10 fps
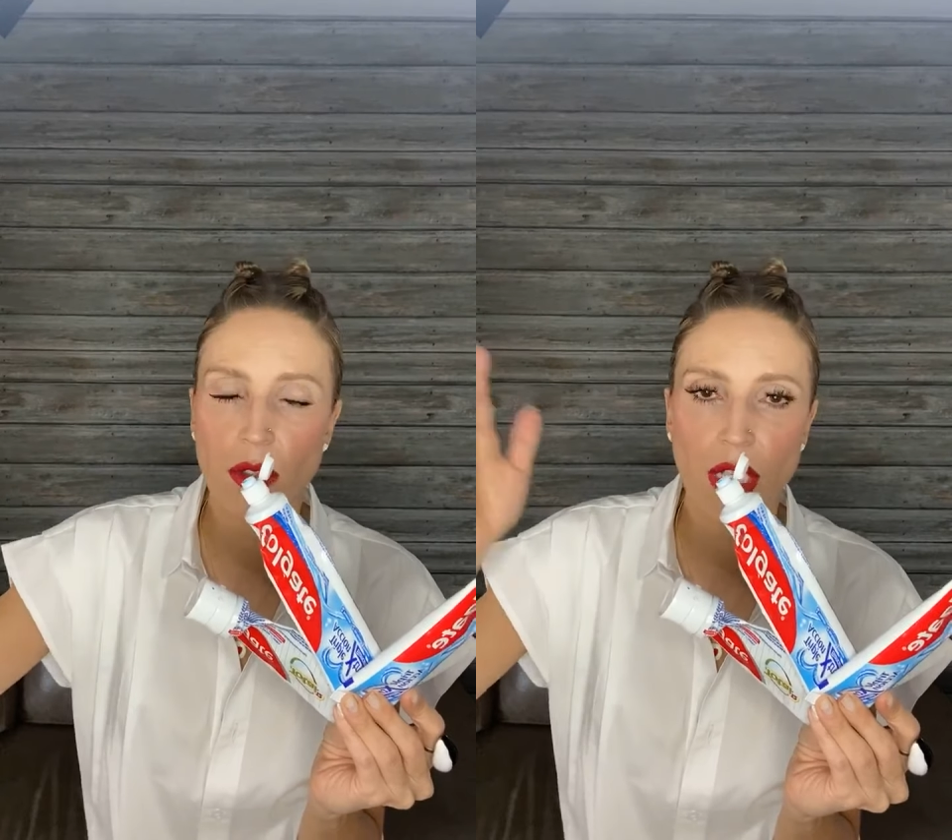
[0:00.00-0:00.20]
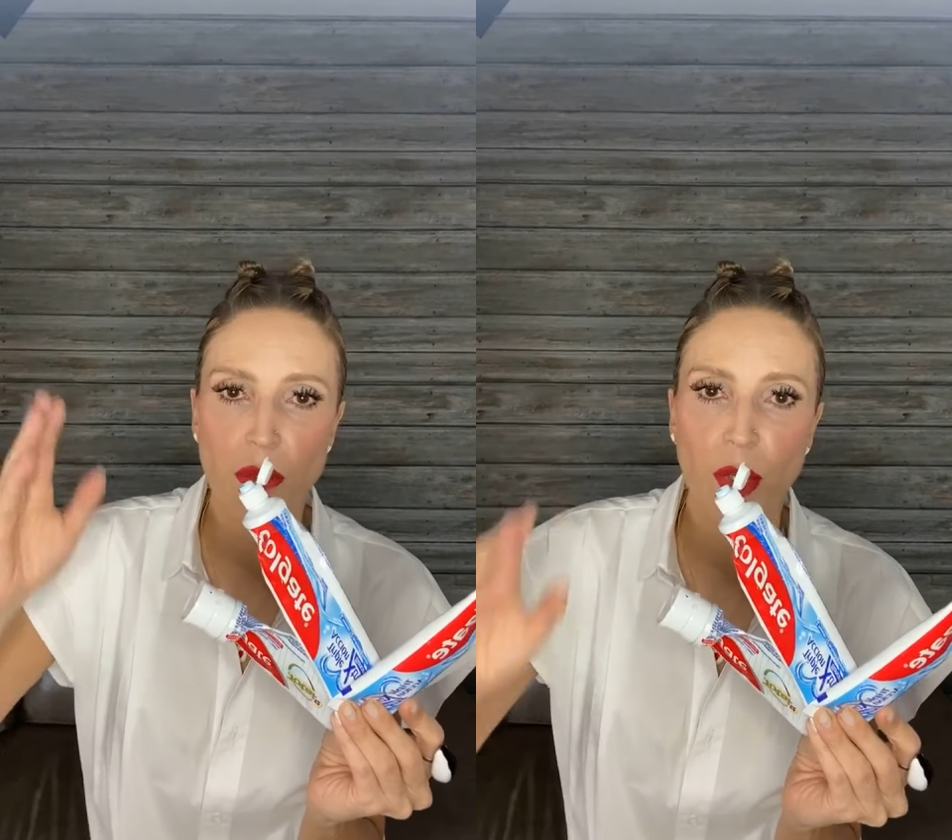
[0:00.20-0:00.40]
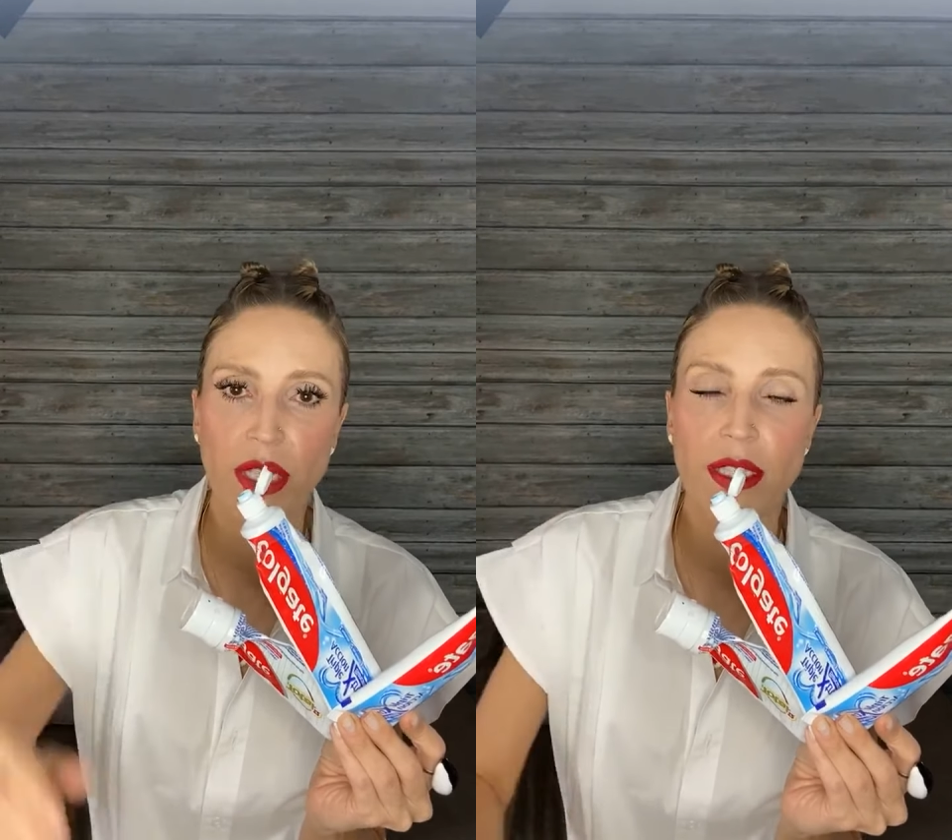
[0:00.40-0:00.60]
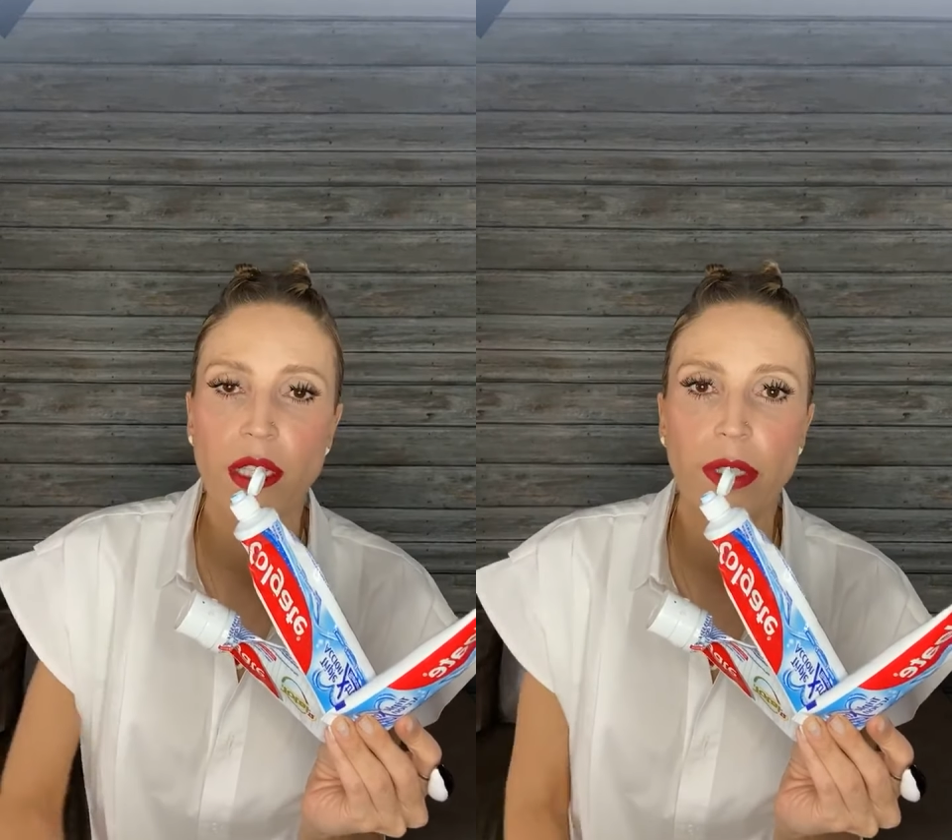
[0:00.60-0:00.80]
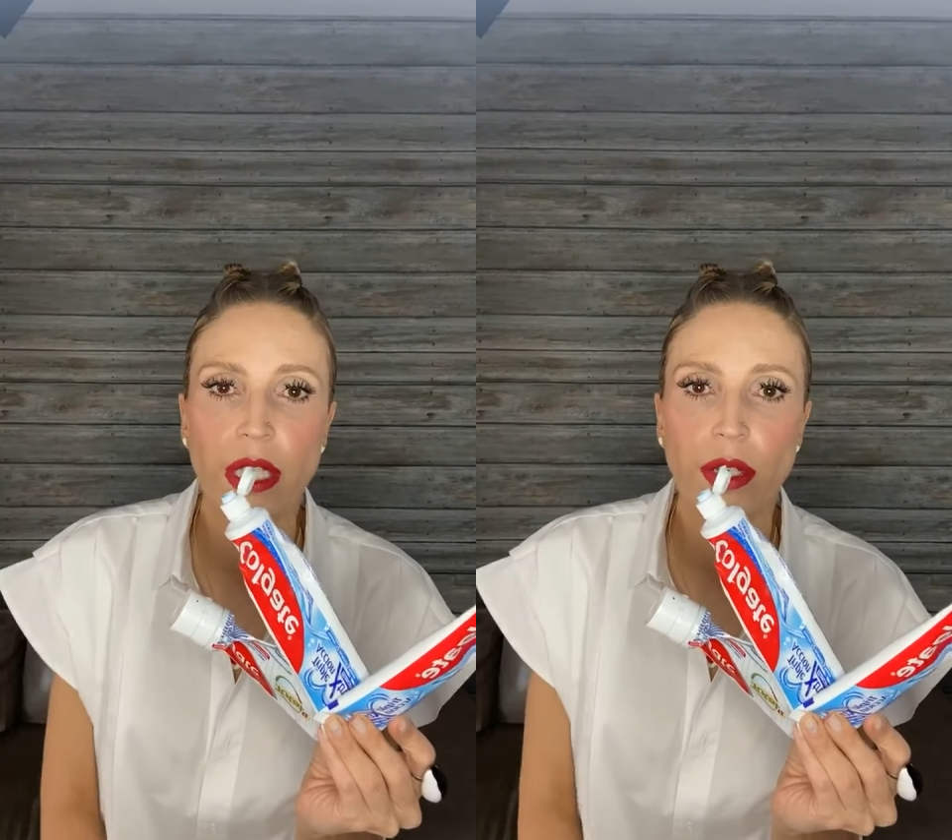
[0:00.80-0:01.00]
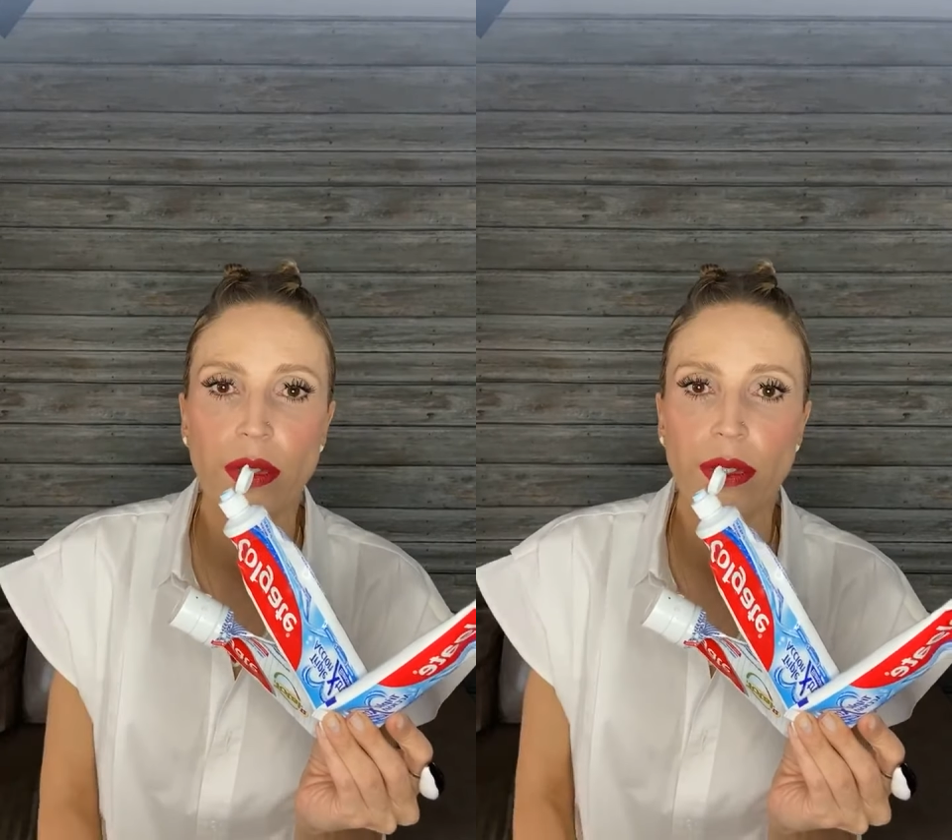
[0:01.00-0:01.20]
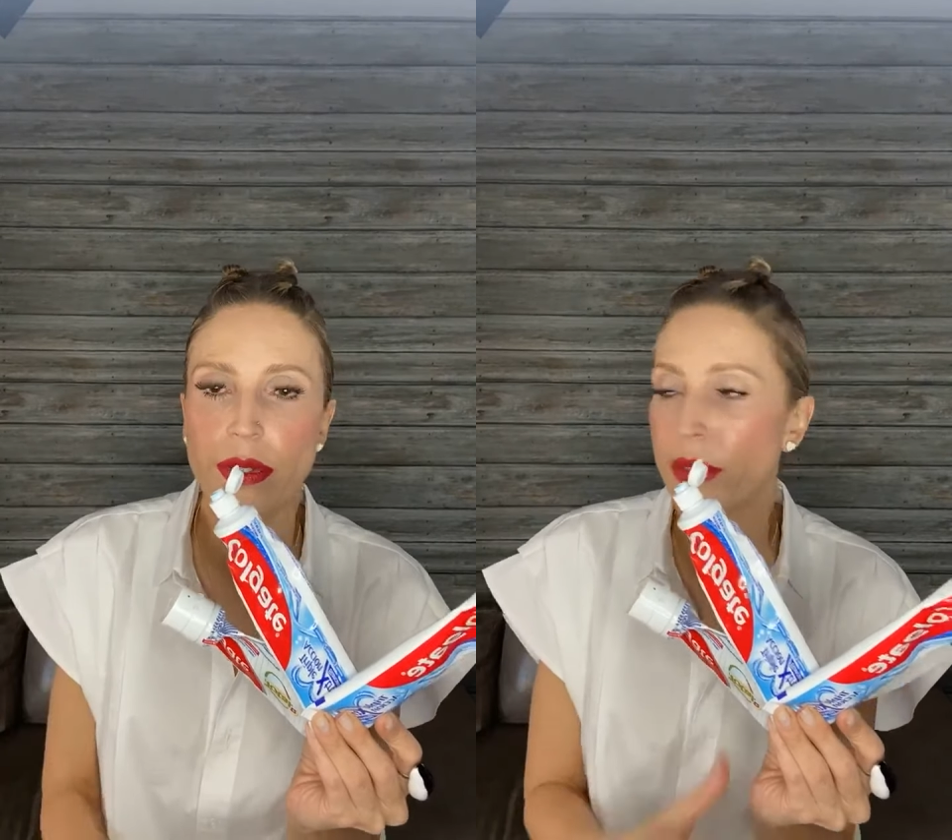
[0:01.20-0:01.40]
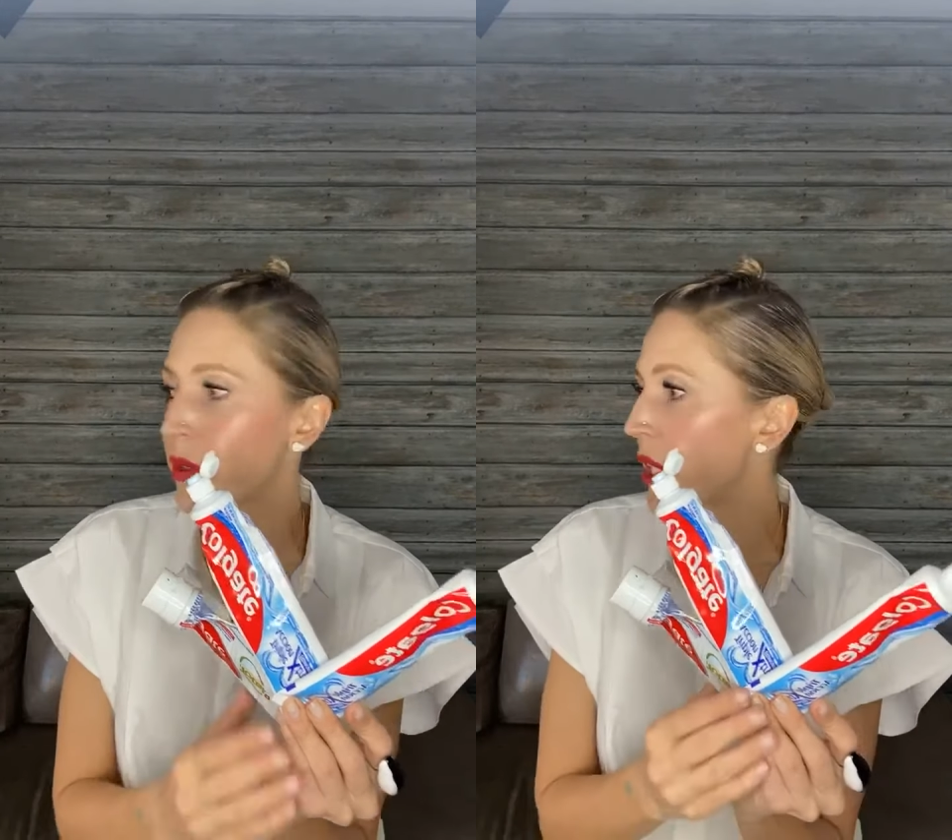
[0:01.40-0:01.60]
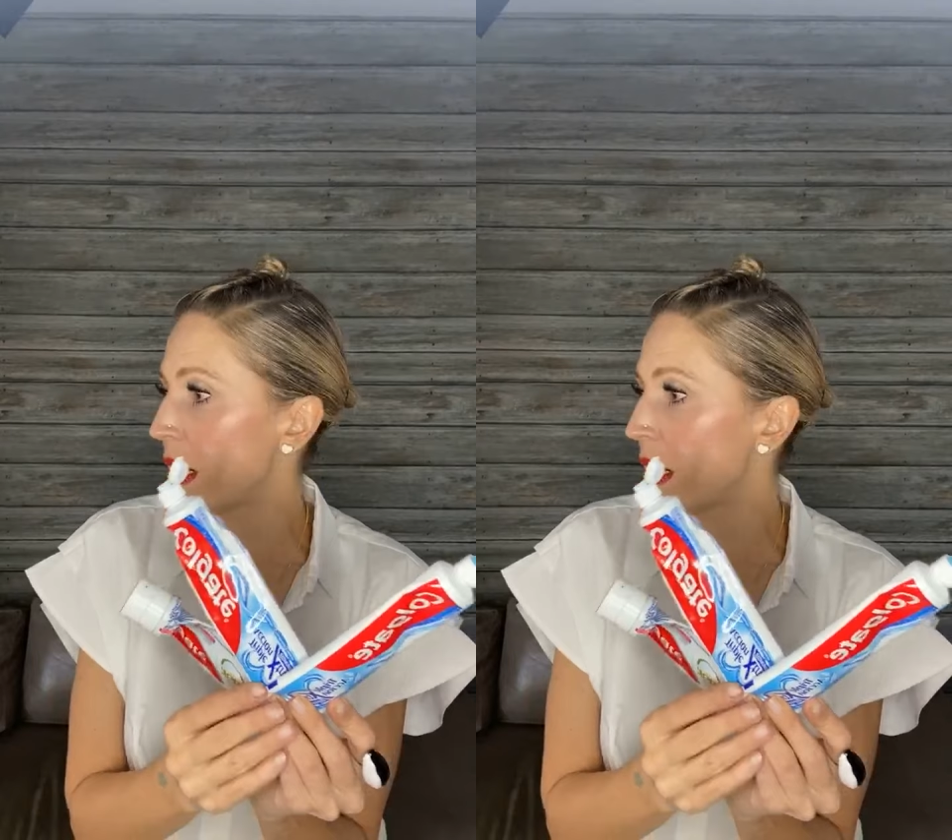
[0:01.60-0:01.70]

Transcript: con las puertas de vidrio